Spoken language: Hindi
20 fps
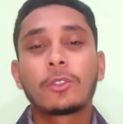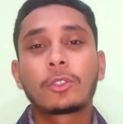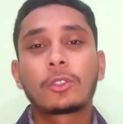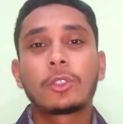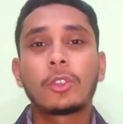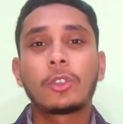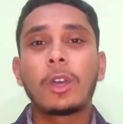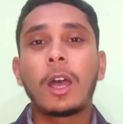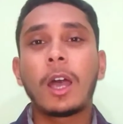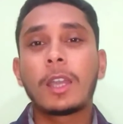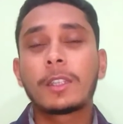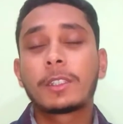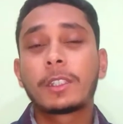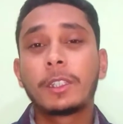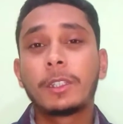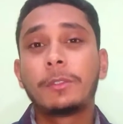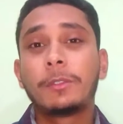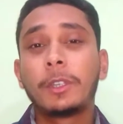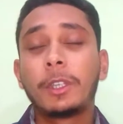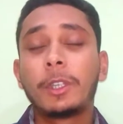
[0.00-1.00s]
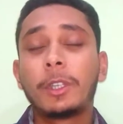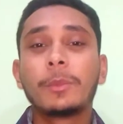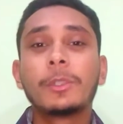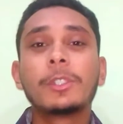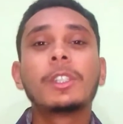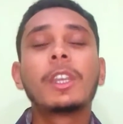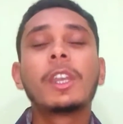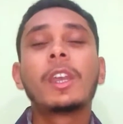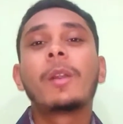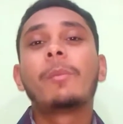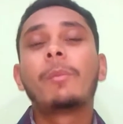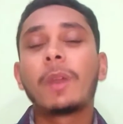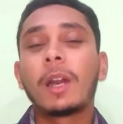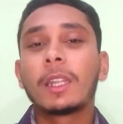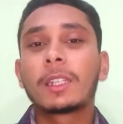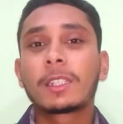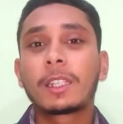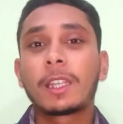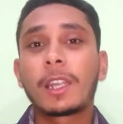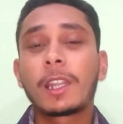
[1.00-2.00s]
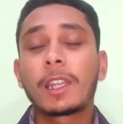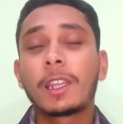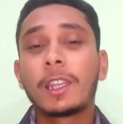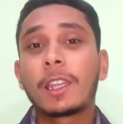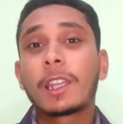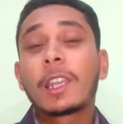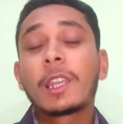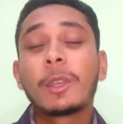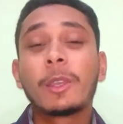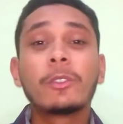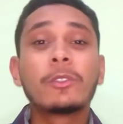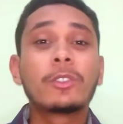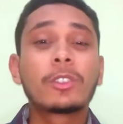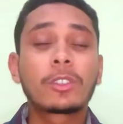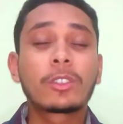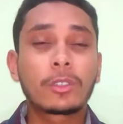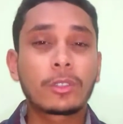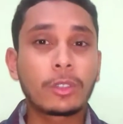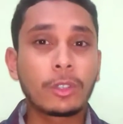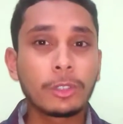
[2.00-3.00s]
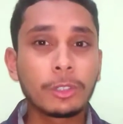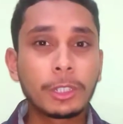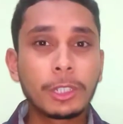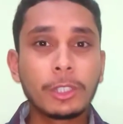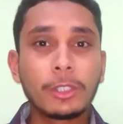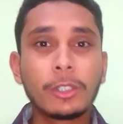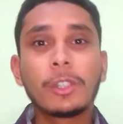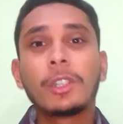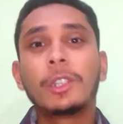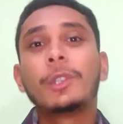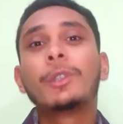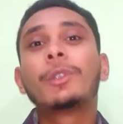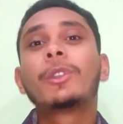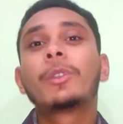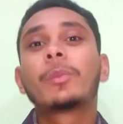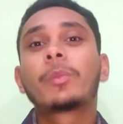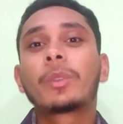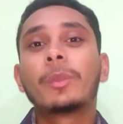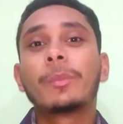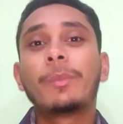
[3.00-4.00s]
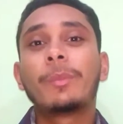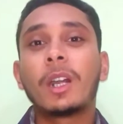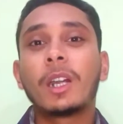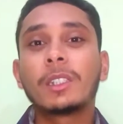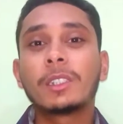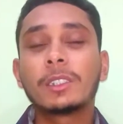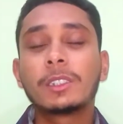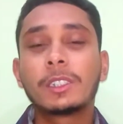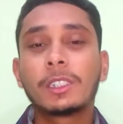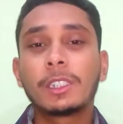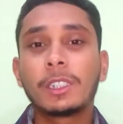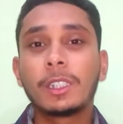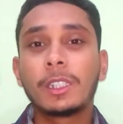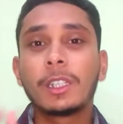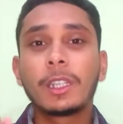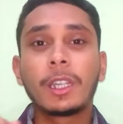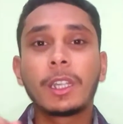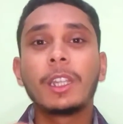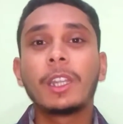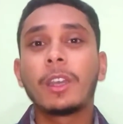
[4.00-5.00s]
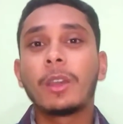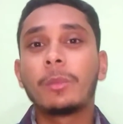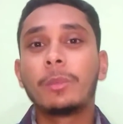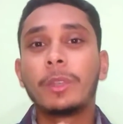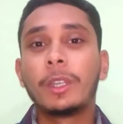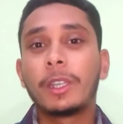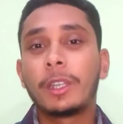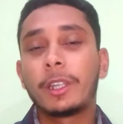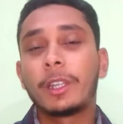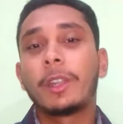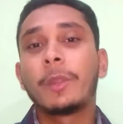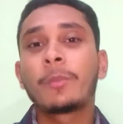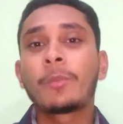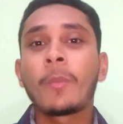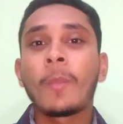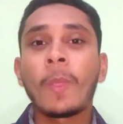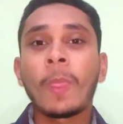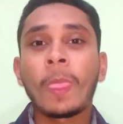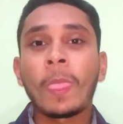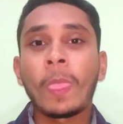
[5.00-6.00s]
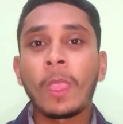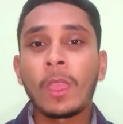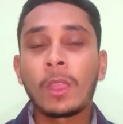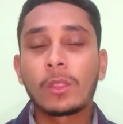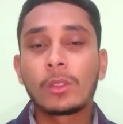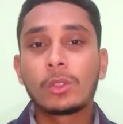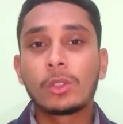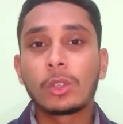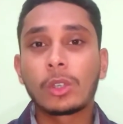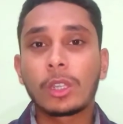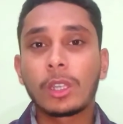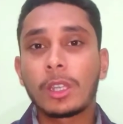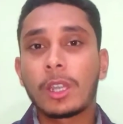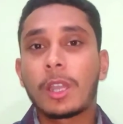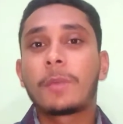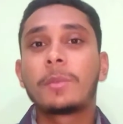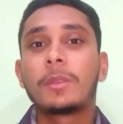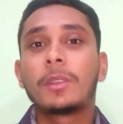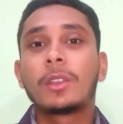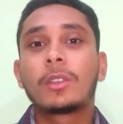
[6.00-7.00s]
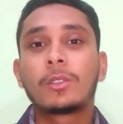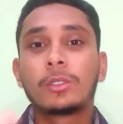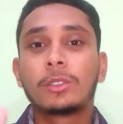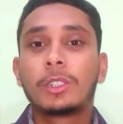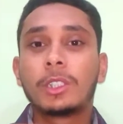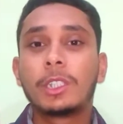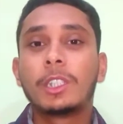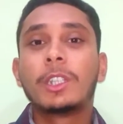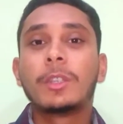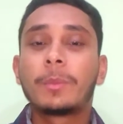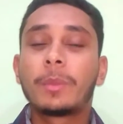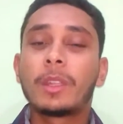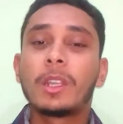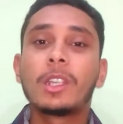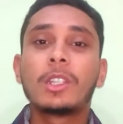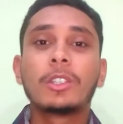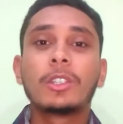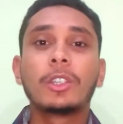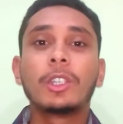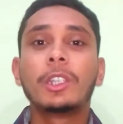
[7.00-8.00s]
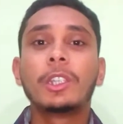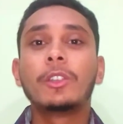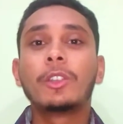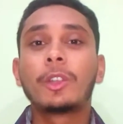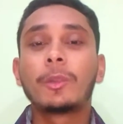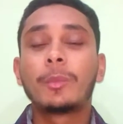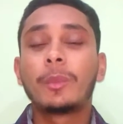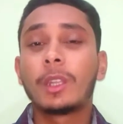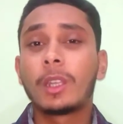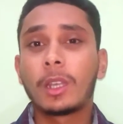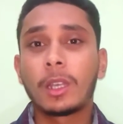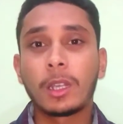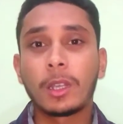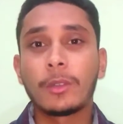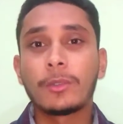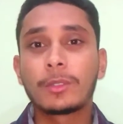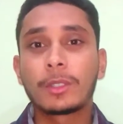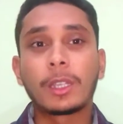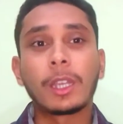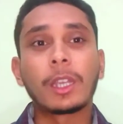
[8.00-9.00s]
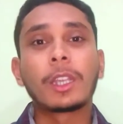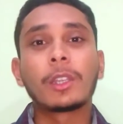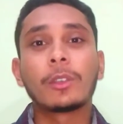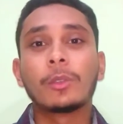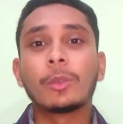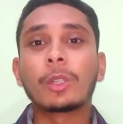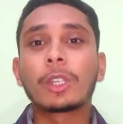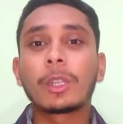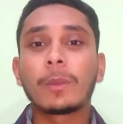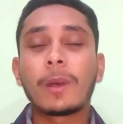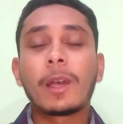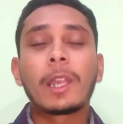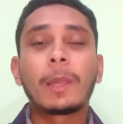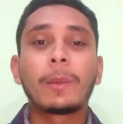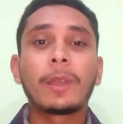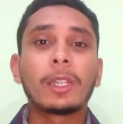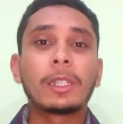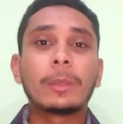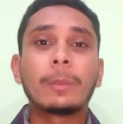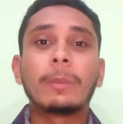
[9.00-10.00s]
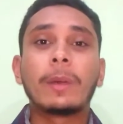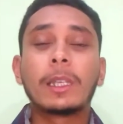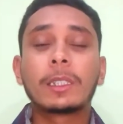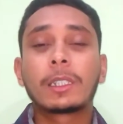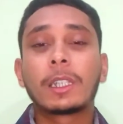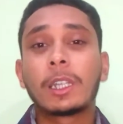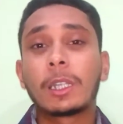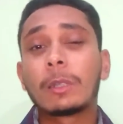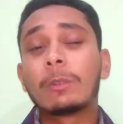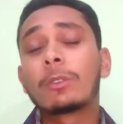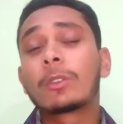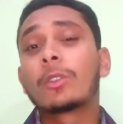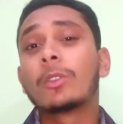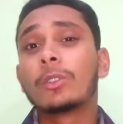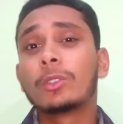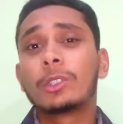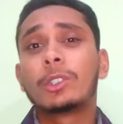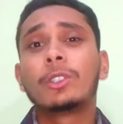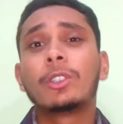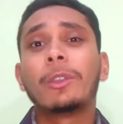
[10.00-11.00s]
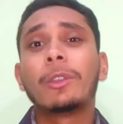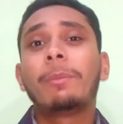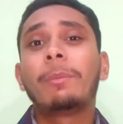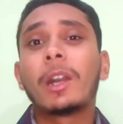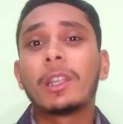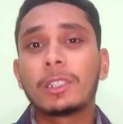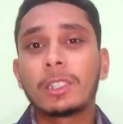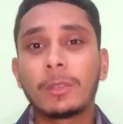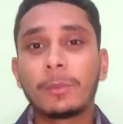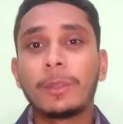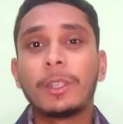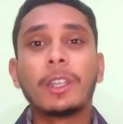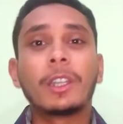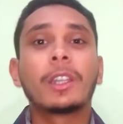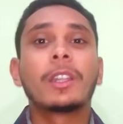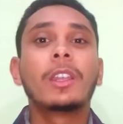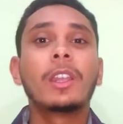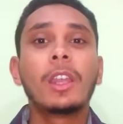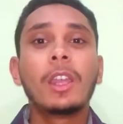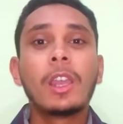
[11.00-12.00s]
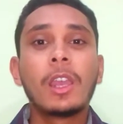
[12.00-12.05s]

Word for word: दोस्तों आज की इस वीडियो में जो है हम बात करेंगे कि वो कौन सी जो है यूट्यूब की पाँच नई अपडेट हैं जो कि अभी कुछ ही दिन पहले जो है यूट्यूब ने अनाउंस करी है उनके बारे में आज हम बात करेंगे कौन सी जो है पाँच अपडेट है